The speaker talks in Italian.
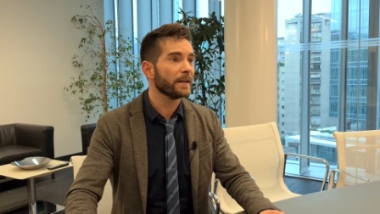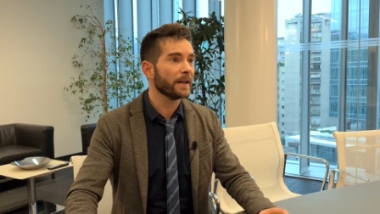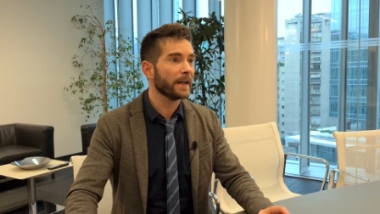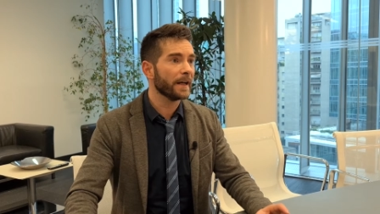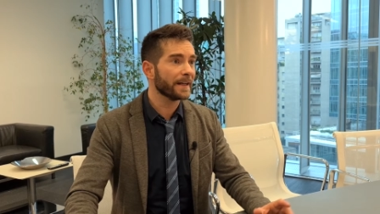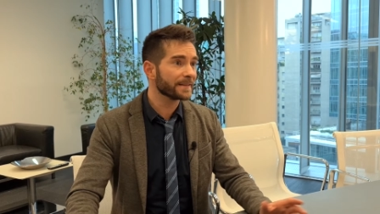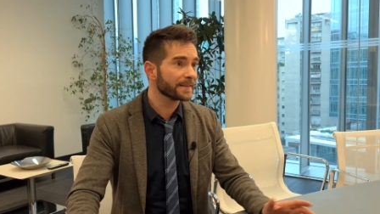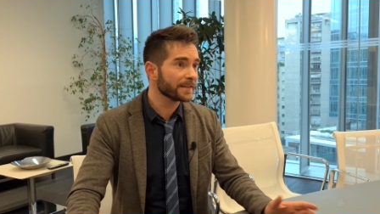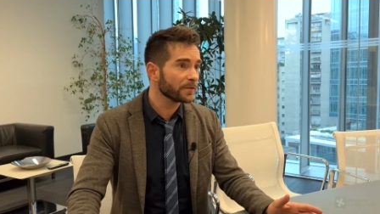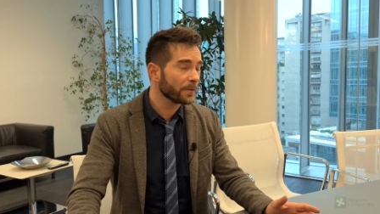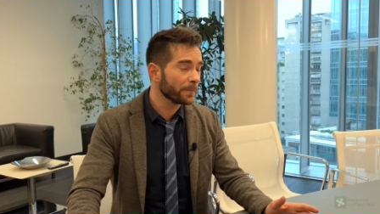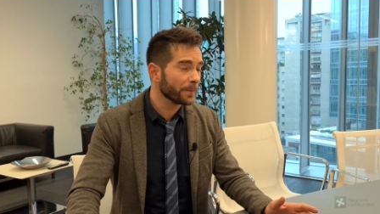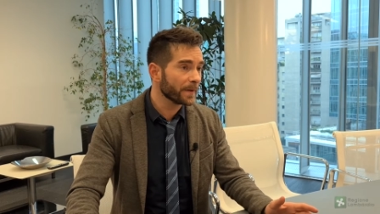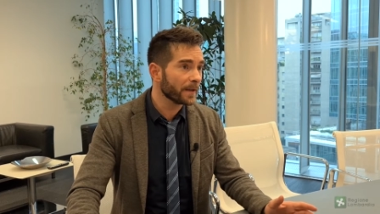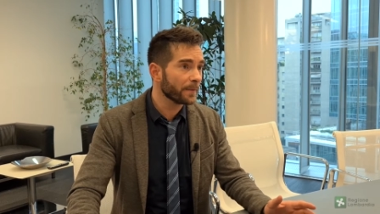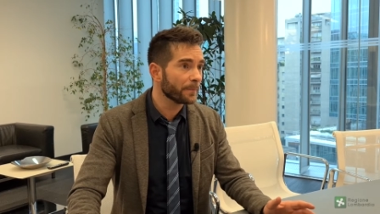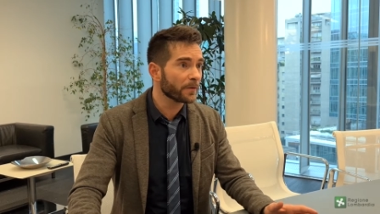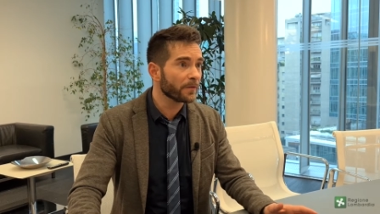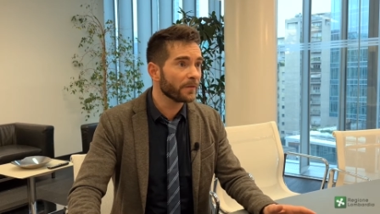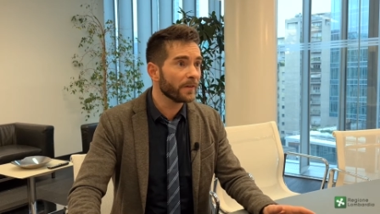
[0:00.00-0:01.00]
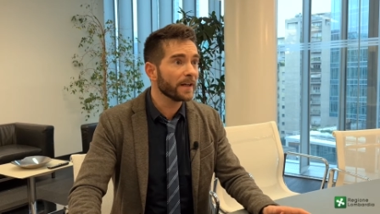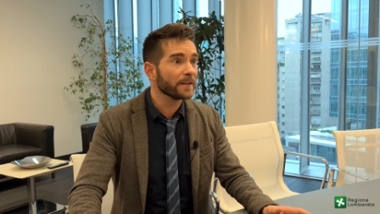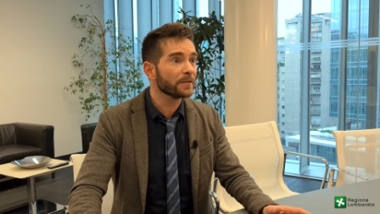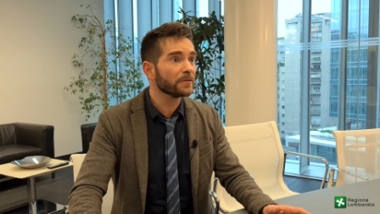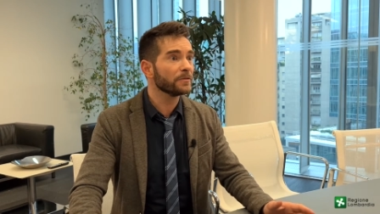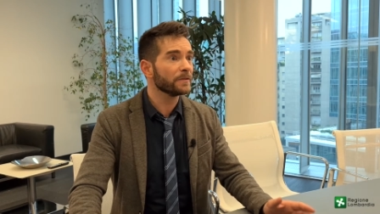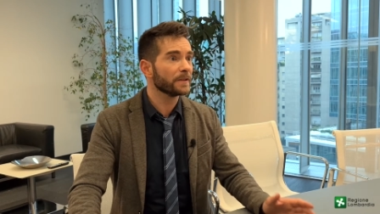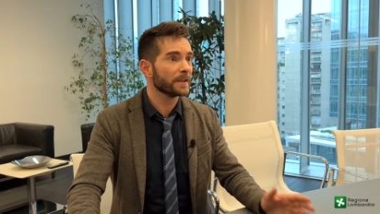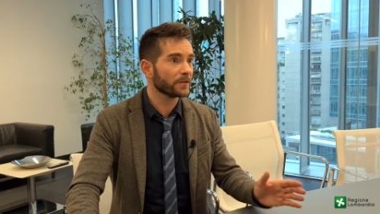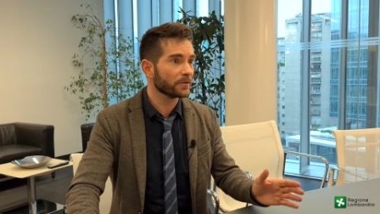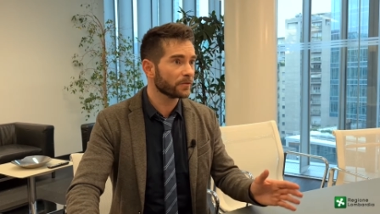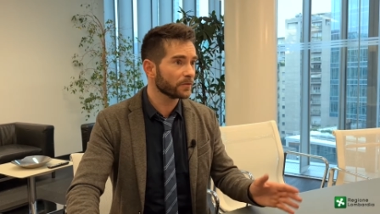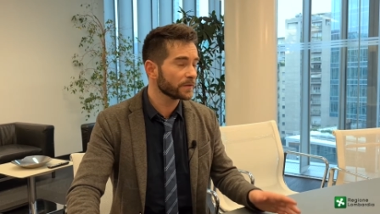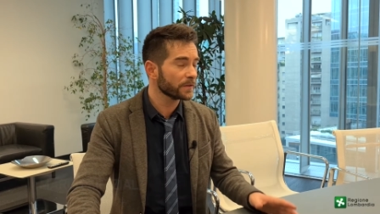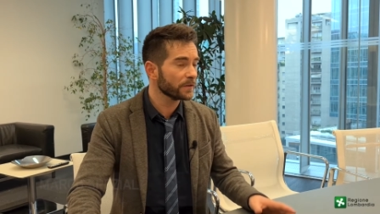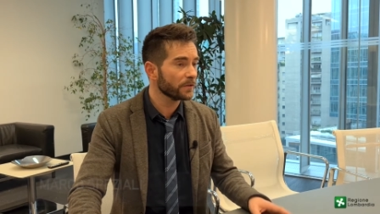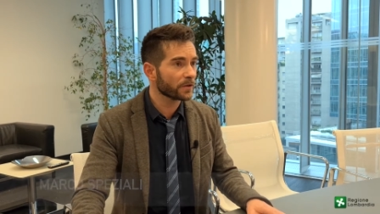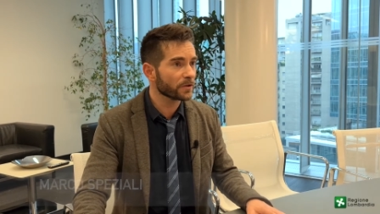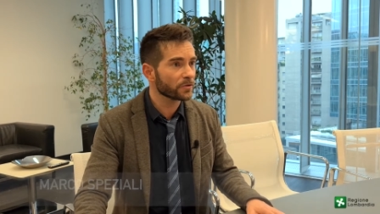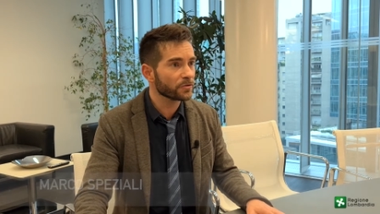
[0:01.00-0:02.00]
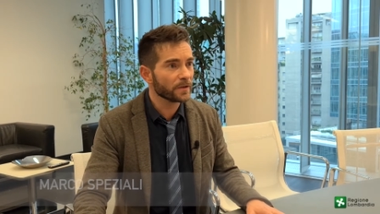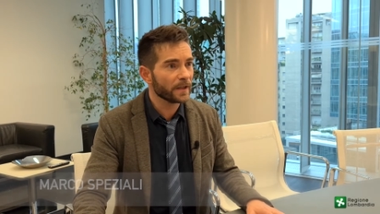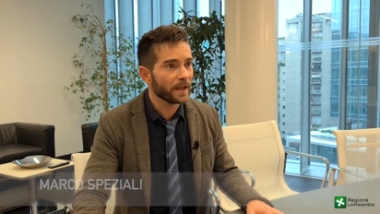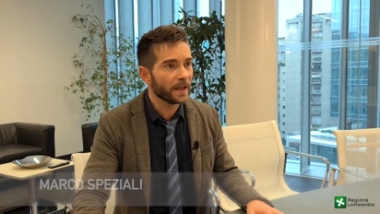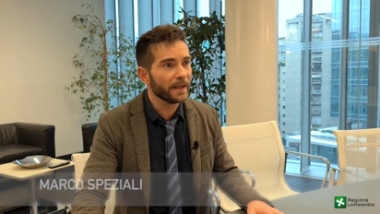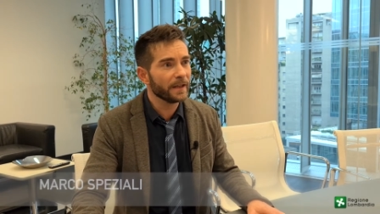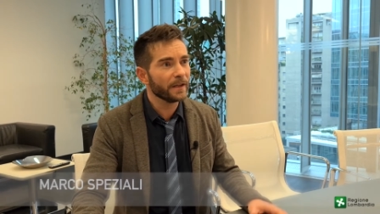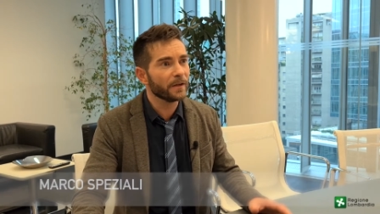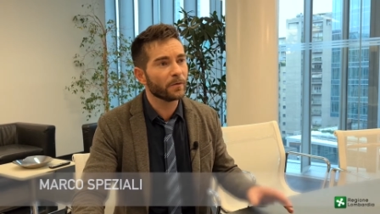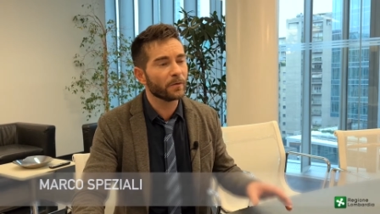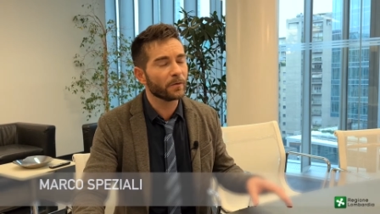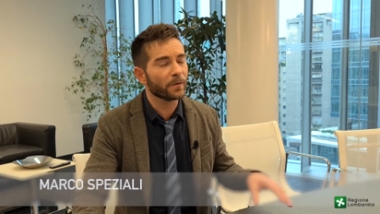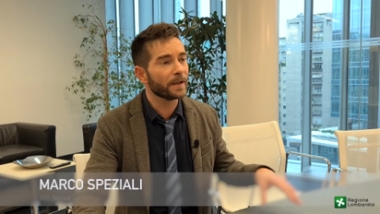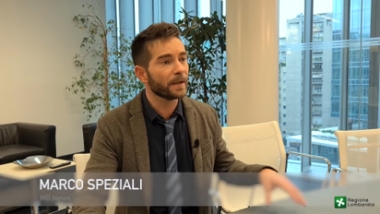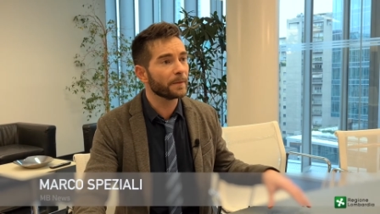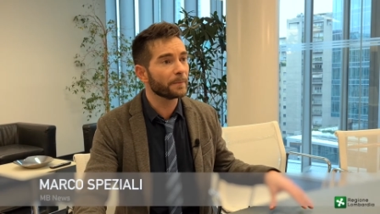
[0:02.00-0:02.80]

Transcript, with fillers: È stato appena approvato dal Consiglio regionale un